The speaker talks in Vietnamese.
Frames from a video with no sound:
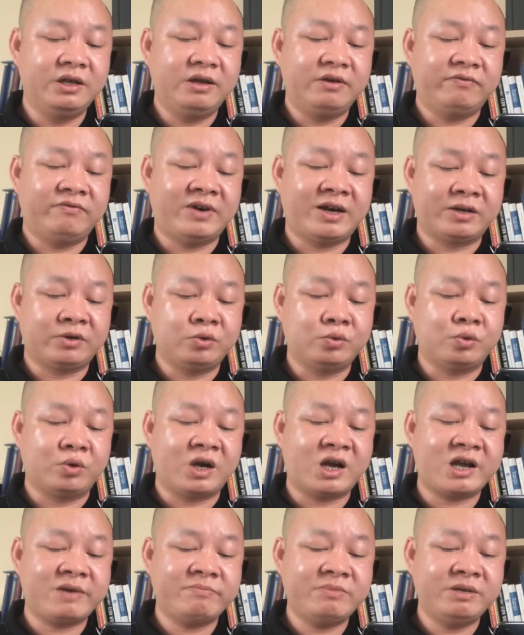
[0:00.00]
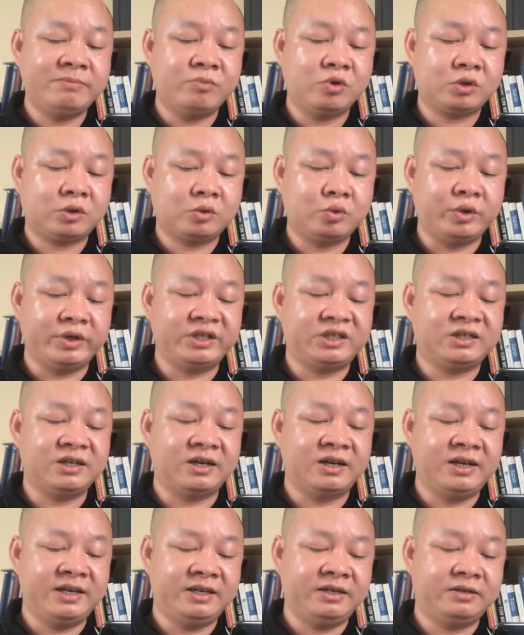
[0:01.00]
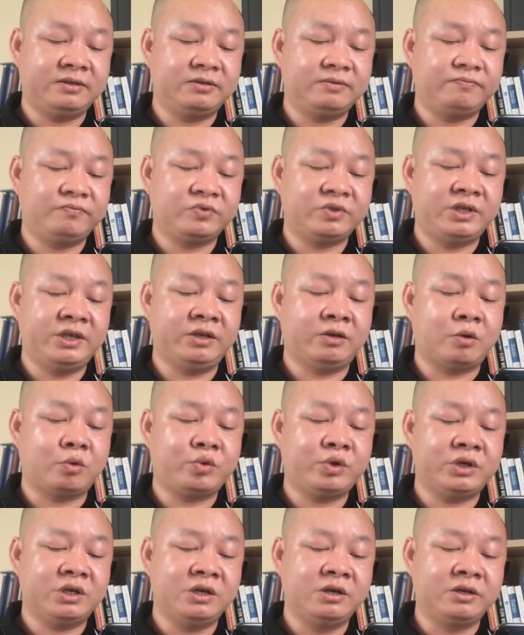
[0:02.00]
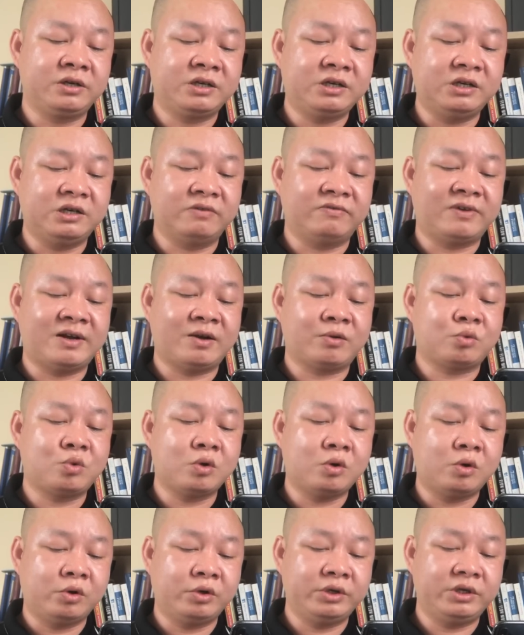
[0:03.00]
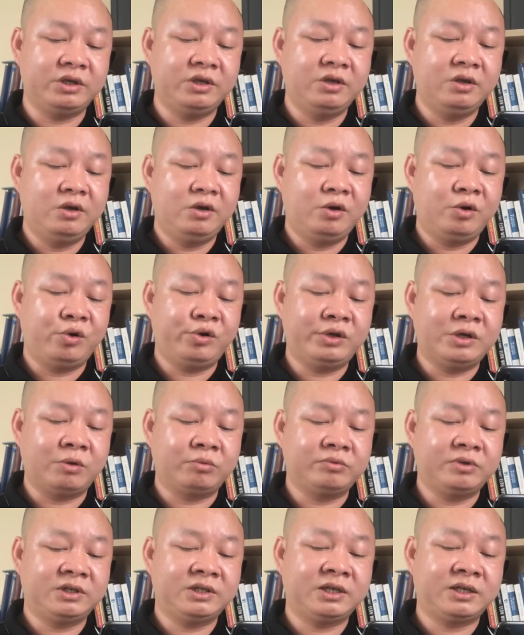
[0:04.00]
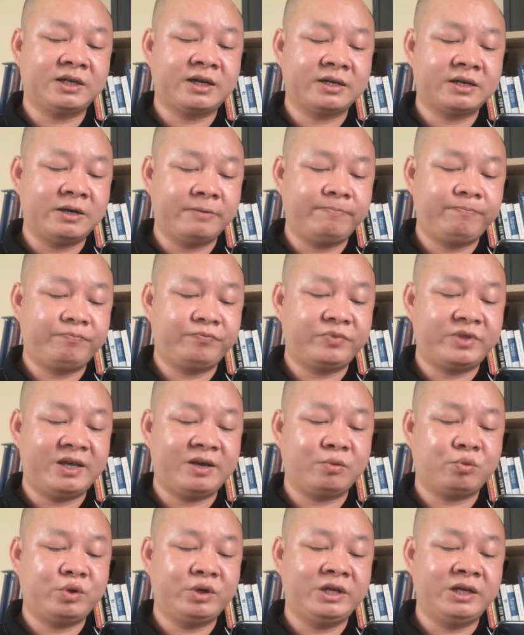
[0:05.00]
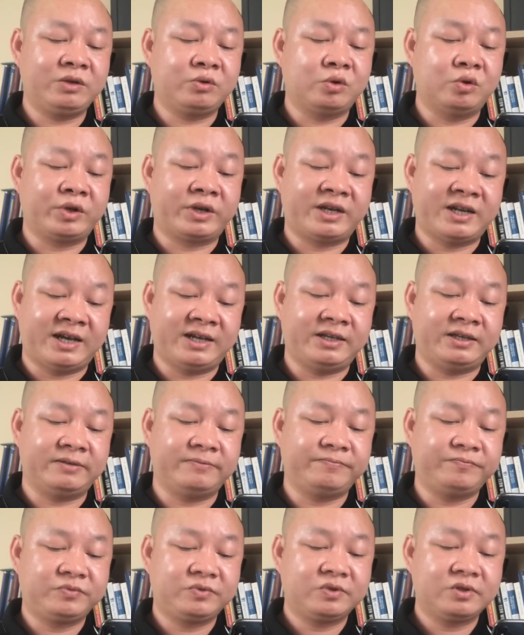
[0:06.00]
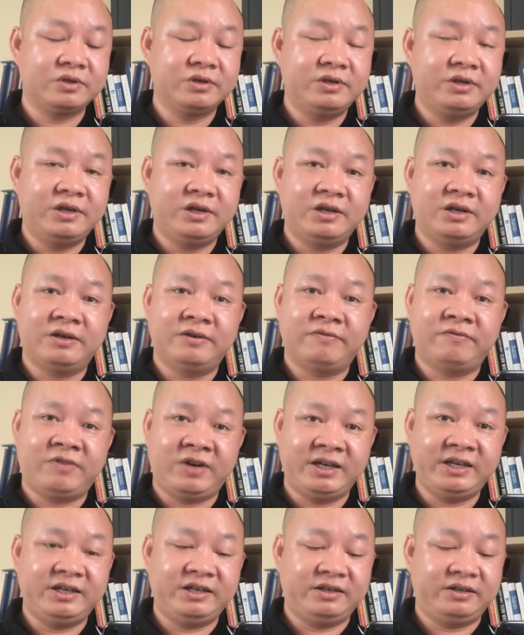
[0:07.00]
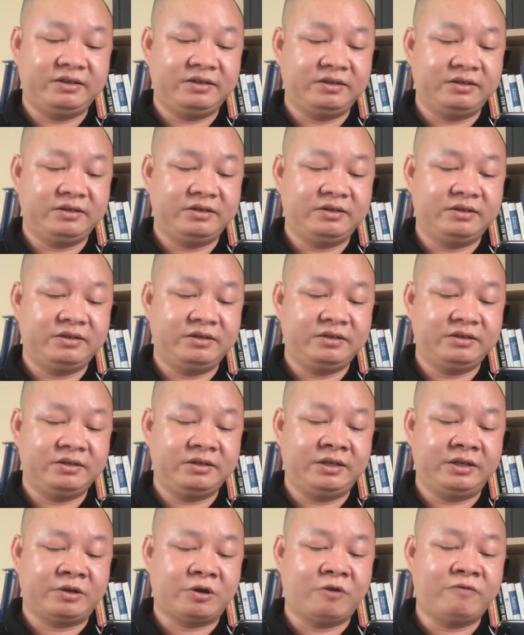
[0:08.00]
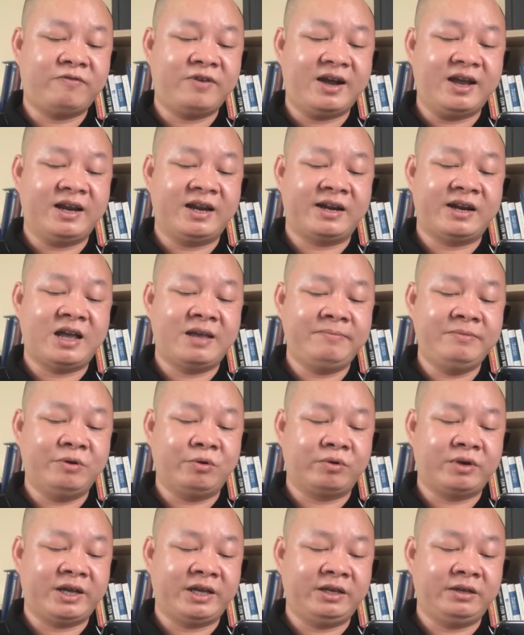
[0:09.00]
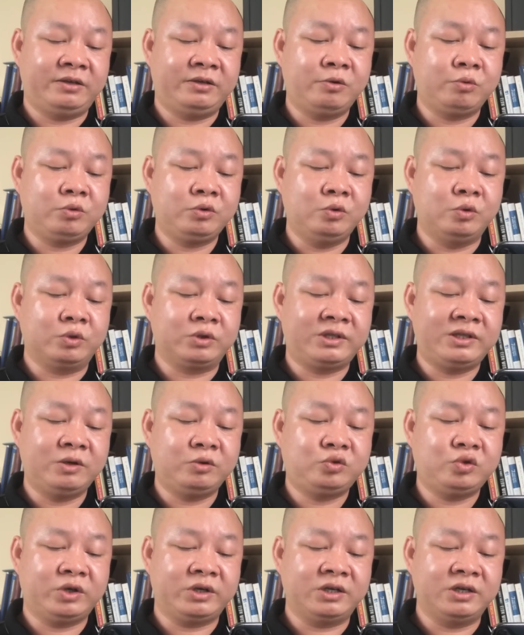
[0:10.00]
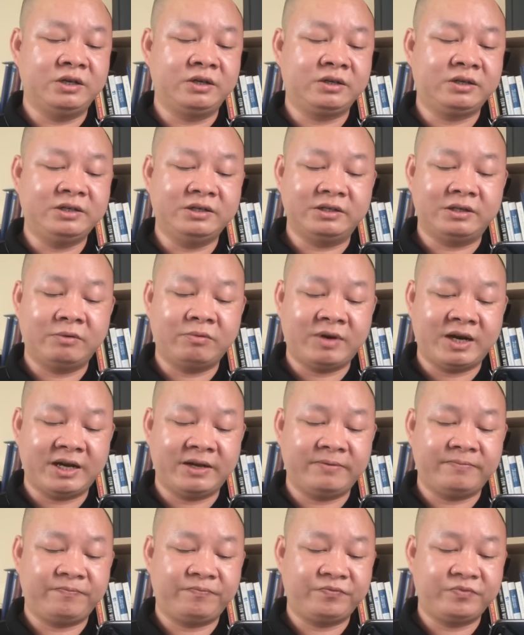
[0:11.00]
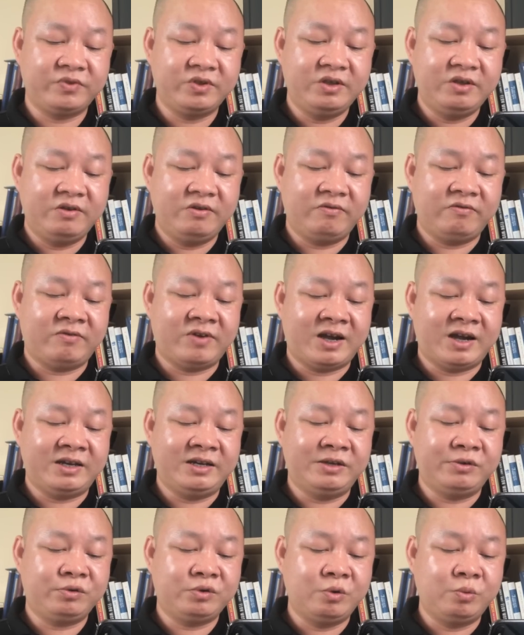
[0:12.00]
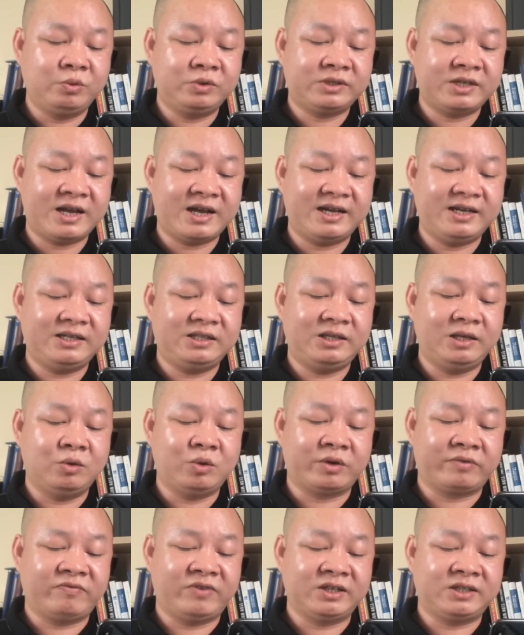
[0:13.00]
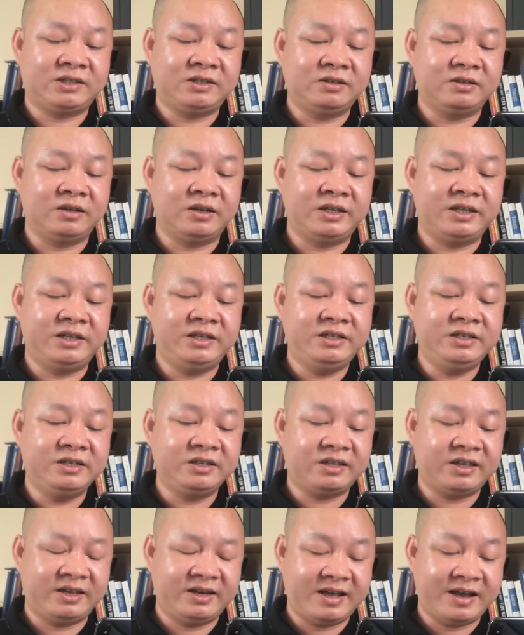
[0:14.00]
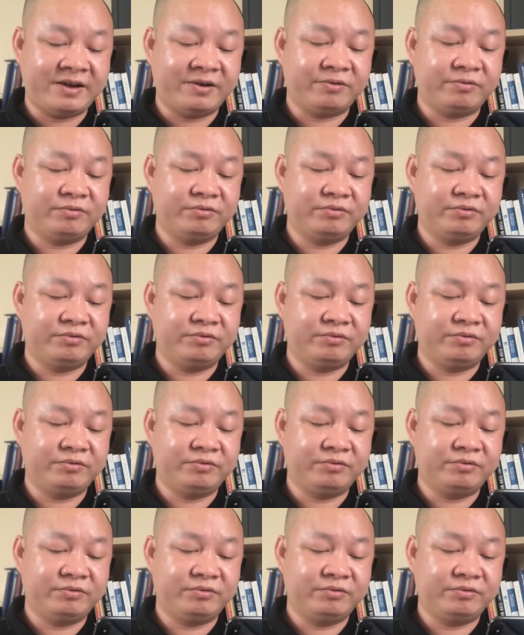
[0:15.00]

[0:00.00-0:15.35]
và đủ 21 tuổi trở lên thì có quyền ứng cử vào Quốc hội, Hội đồng Nhân dân các cấp theo quy định của luật này. À, vậy thì có phải là đại biểu này không đủ tiêu chuẩn ứng cử không ạ? Và nếu đúng sai thì luật phải xử lý như thế nào?